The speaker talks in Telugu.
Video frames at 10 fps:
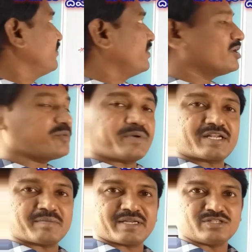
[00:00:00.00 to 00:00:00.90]
వేరు
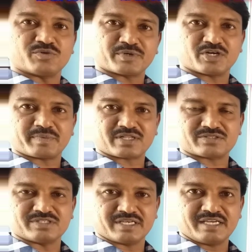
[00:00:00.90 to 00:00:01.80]
పీడనం అనేది
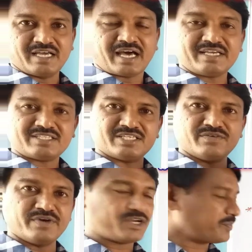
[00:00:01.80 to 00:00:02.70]
ఉపయోగపడుతుంది అయితే ఈ
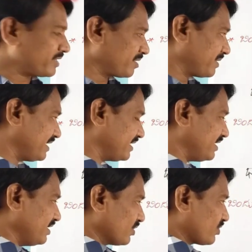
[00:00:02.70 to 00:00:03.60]
వేరు పీడనం అనేది
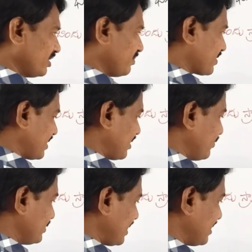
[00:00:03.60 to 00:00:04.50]
కొన్ని మొక్కలలో
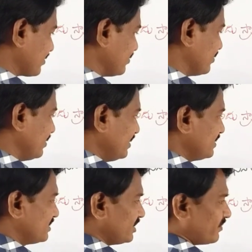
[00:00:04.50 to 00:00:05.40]
ఉదాహరణకు
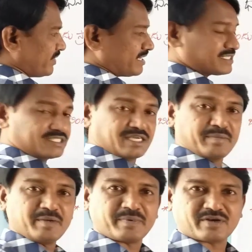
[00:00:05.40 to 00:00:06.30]
సిక్వియా
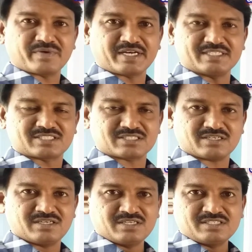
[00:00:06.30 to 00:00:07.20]
సెమీ పర్విరెన్స్
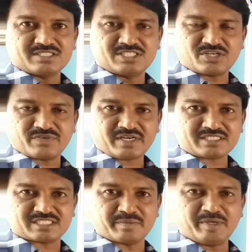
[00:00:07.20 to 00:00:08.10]
సిక్వియా
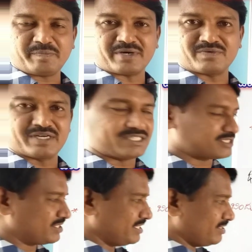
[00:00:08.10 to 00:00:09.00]
సెమీ
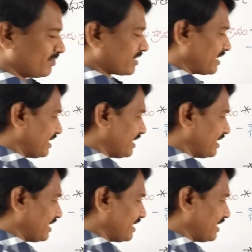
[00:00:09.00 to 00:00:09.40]
పర్విరెన్స్ ఇది ఒక